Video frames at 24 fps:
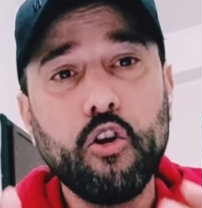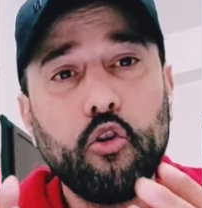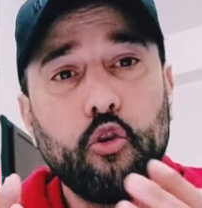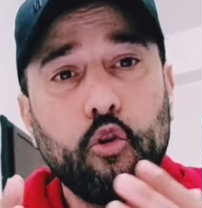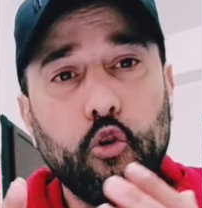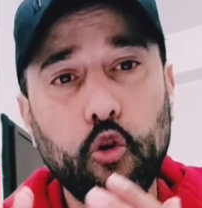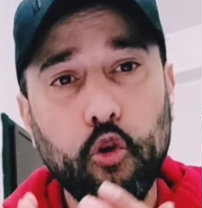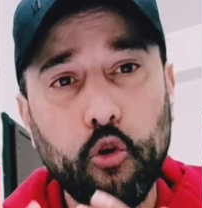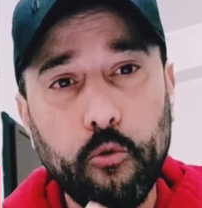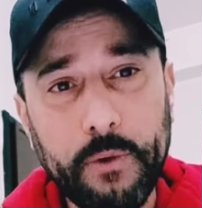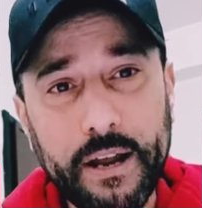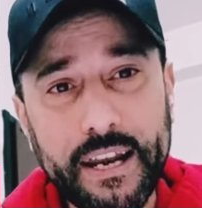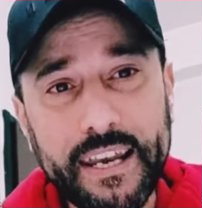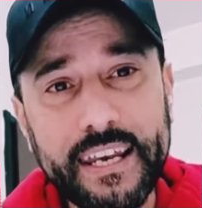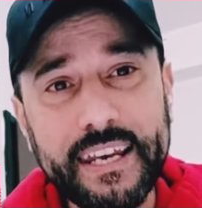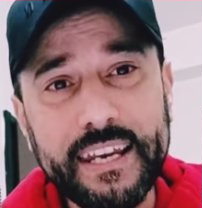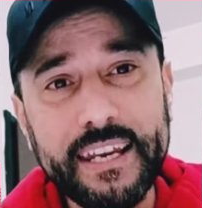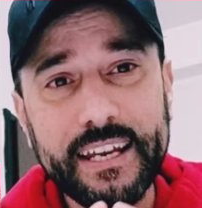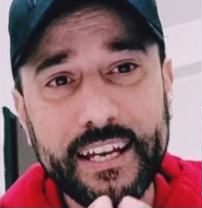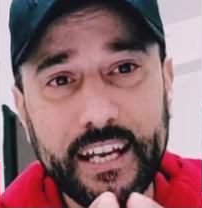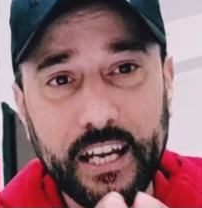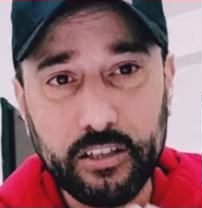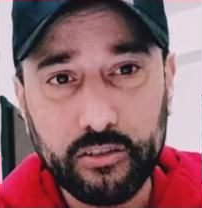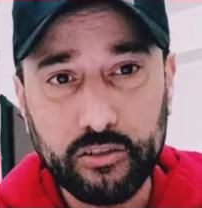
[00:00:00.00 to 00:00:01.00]
هما
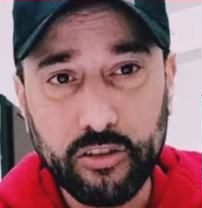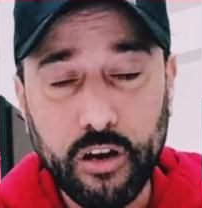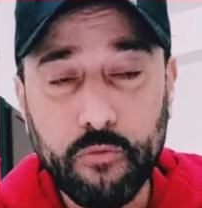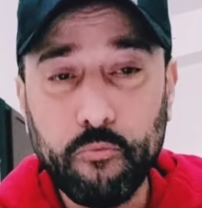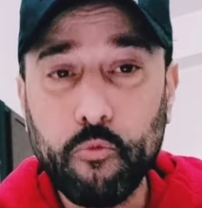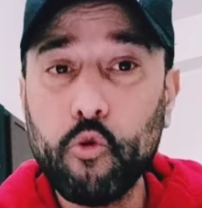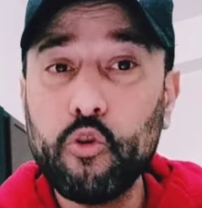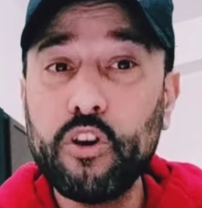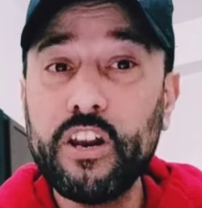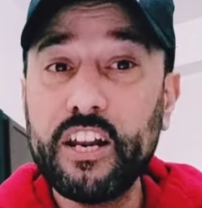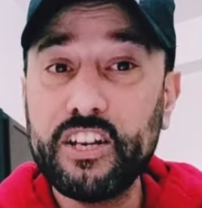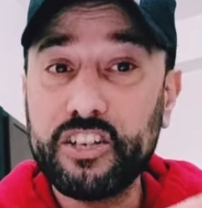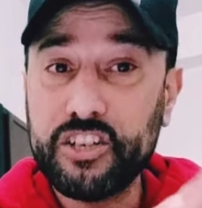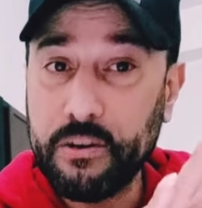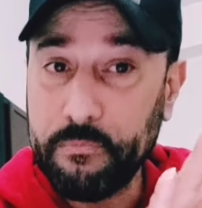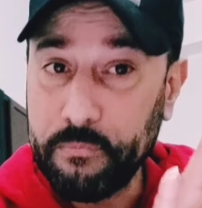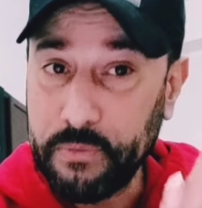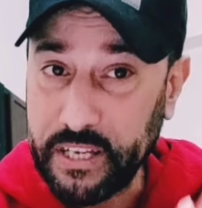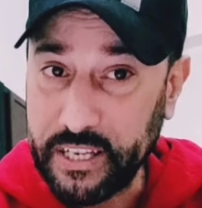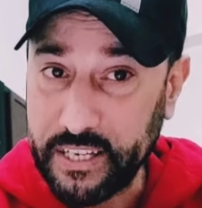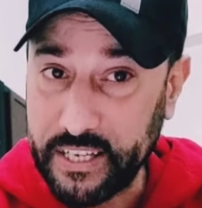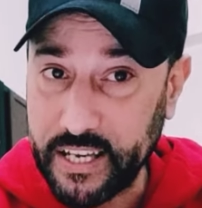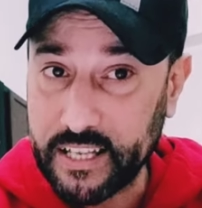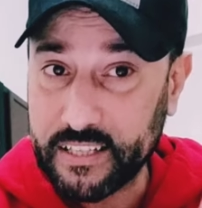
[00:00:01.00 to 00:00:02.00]
اللي كيطلبوا ولا
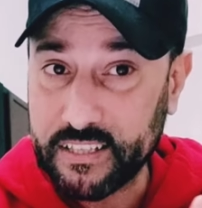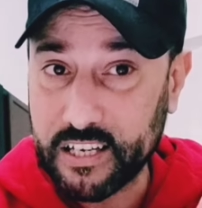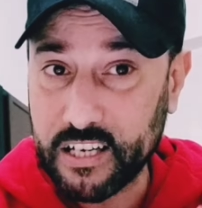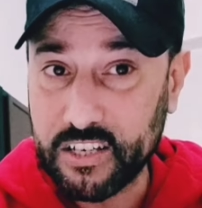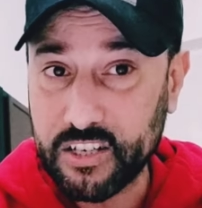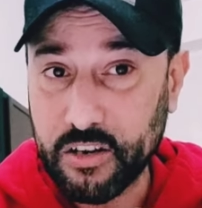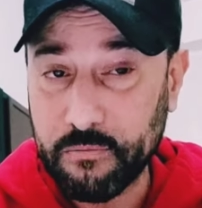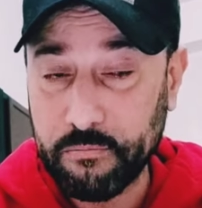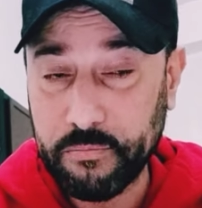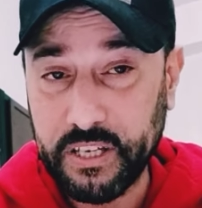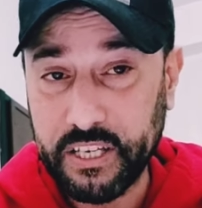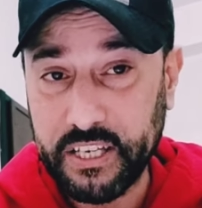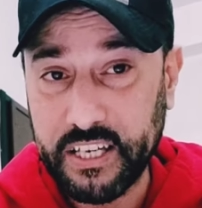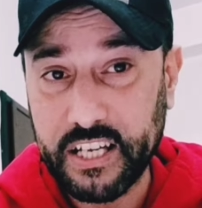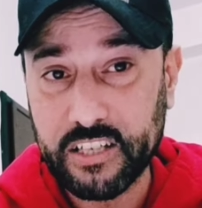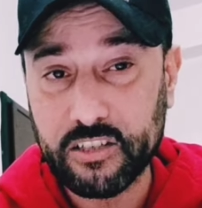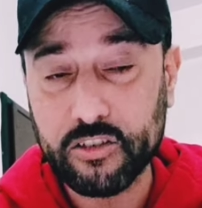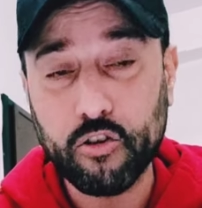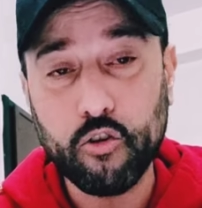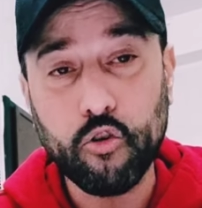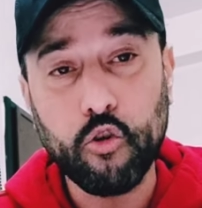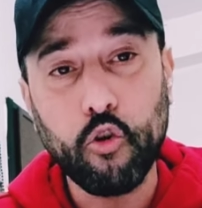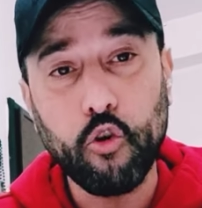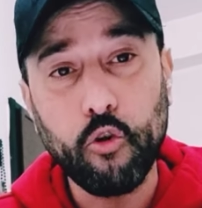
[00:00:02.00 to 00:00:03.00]
الجمعيات الجمعيات
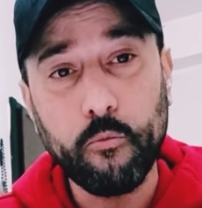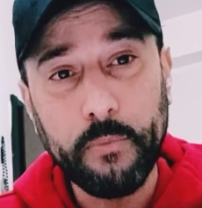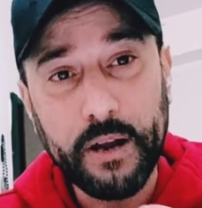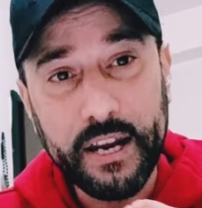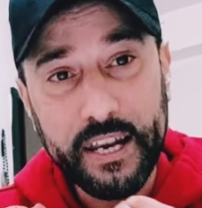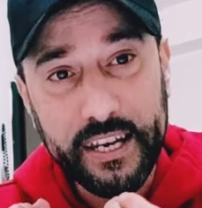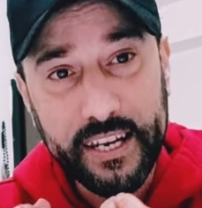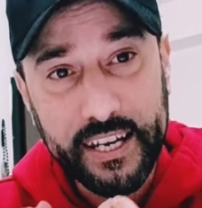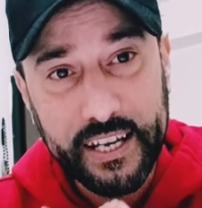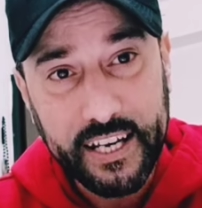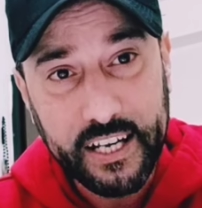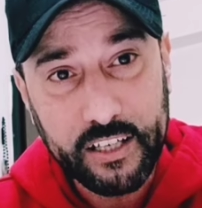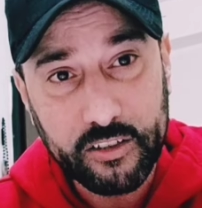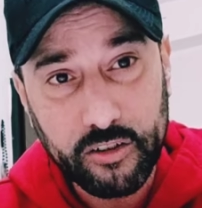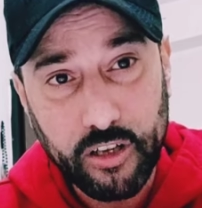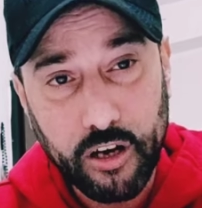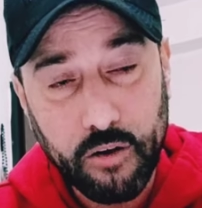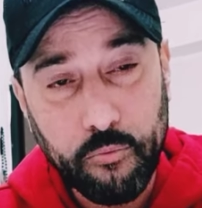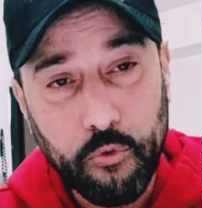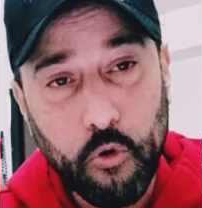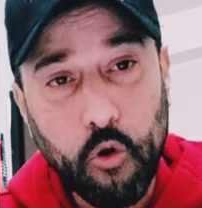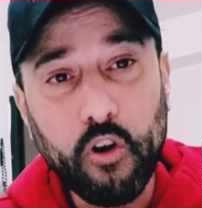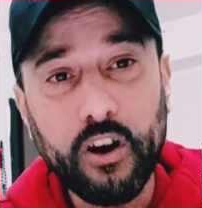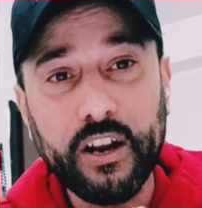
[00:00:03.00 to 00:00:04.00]
هما اللي
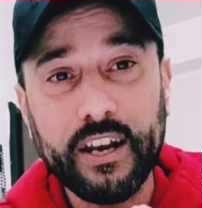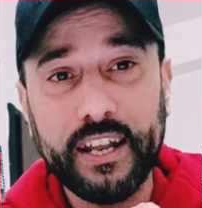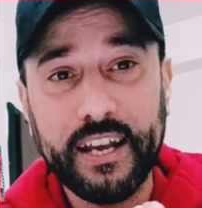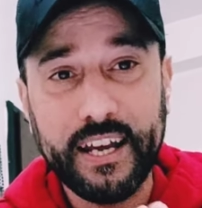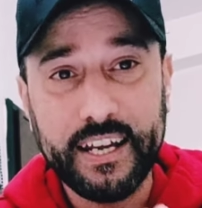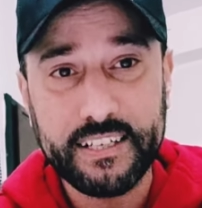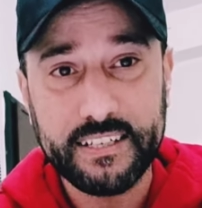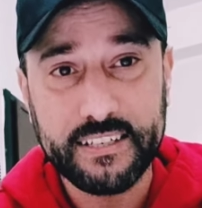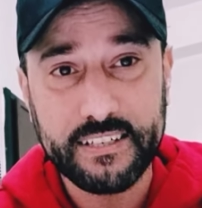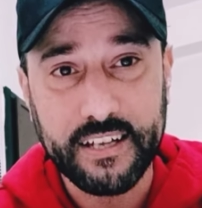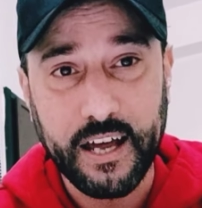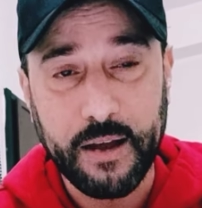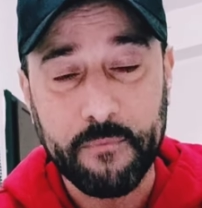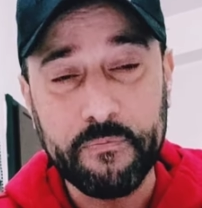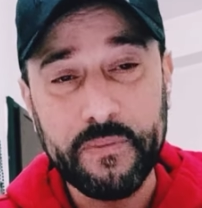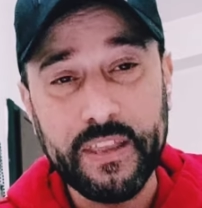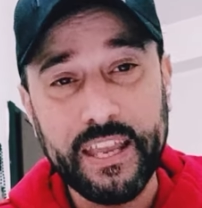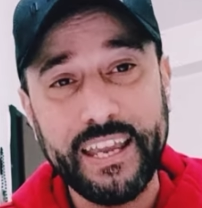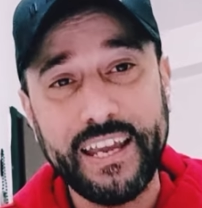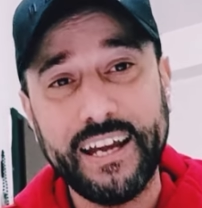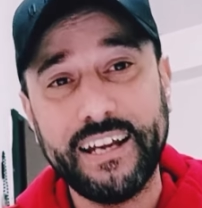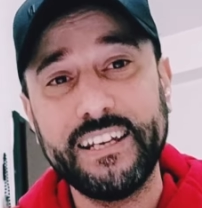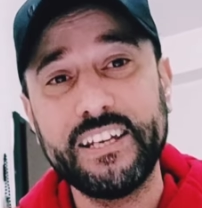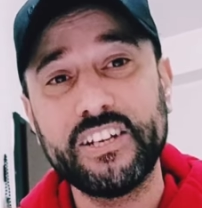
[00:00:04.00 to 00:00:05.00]
كيطلبوا الحصه
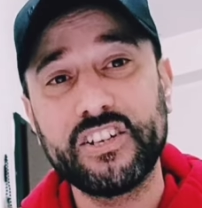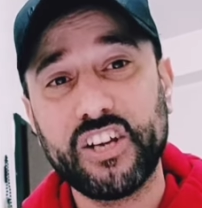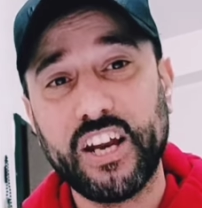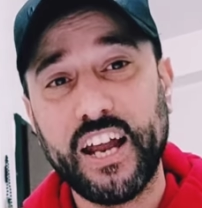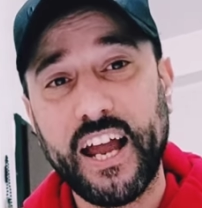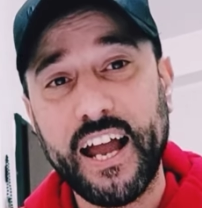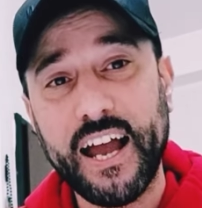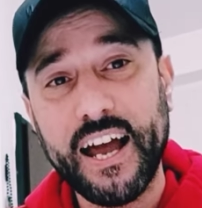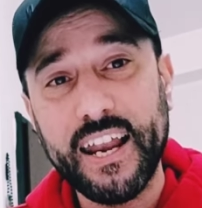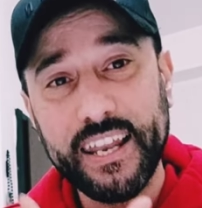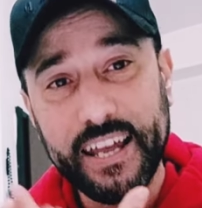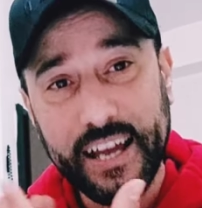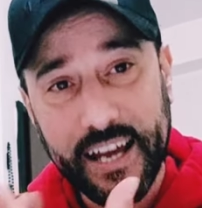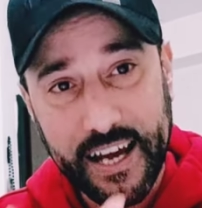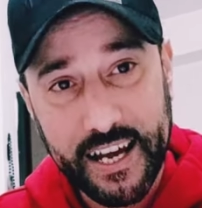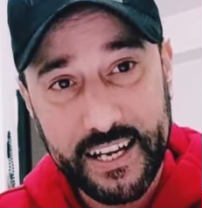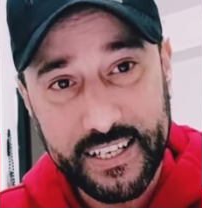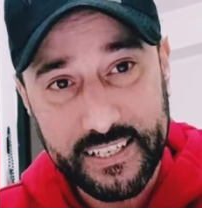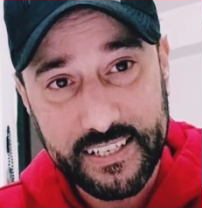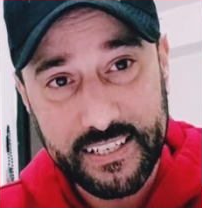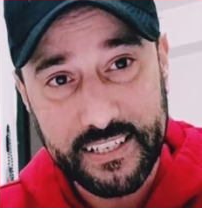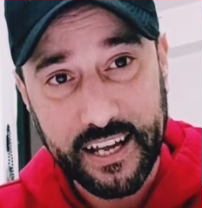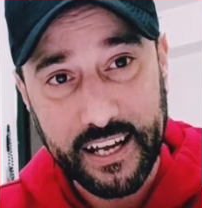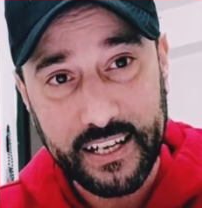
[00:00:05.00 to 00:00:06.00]
يعني شحال
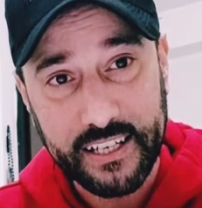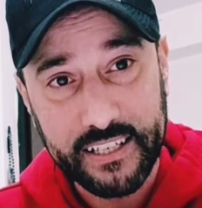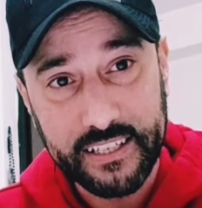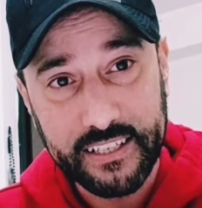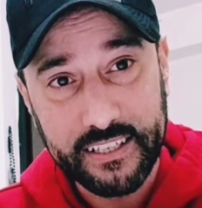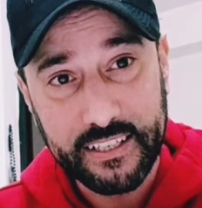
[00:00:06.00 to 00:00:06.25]
خاصنا